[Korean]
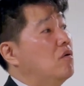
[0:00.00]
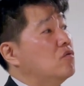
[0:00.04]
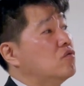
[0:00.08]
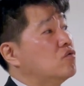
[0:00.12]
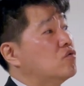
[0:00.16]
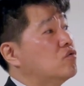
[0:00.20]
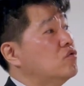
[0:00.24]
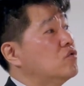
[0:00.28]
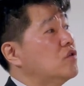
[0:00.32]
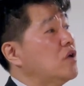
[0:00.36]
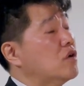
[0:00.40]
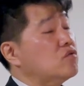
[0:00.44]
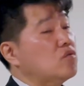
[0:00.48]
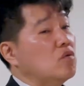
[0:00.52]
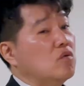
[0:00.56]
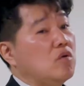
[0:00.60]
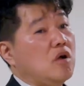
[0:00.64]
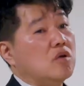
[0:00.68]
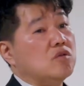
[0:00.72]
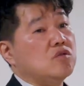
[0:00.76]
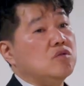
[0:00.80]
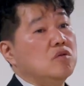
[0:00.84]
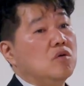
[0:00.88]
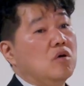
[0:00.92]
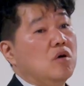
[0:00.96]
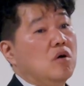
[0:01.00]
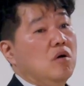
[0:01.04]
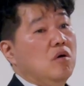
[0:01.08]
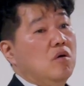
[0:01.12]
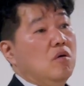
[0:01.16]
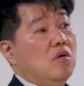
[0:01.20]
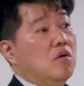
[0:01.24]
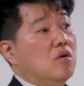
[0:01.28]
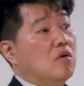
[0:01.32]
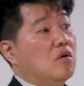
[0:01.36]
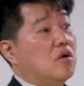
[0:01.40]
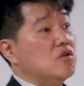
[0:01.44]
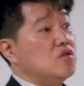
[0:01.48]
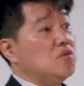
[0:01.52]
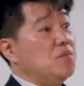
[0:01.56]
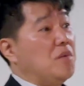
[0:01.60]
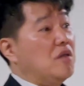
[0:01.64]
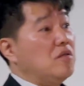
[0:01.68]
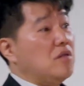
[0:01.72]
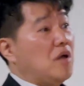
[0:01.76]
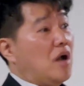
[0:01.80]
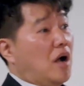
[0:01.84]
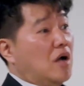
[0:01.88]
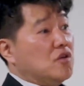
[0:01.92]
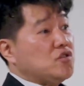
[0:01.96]
둘 다 똑같은 거예요 그래서
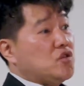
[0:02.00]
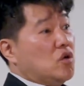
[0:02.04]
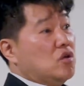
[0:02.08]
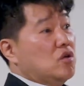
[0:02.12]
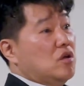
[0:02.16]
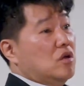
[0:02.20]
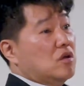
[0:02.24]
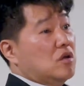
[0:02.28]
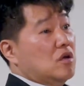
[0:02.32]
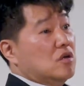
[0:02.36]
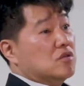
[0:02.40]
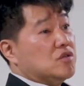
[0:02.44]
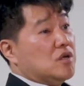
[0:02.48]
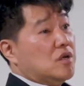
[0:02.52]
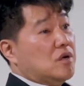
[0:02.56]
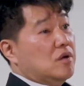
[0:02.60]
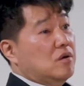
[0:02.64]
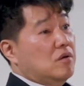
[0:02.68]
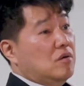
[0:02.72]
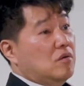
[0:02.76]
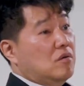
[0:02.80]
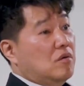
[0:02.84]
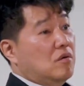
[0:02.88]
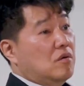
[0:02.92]
맨날 하성이 얘기하잖아요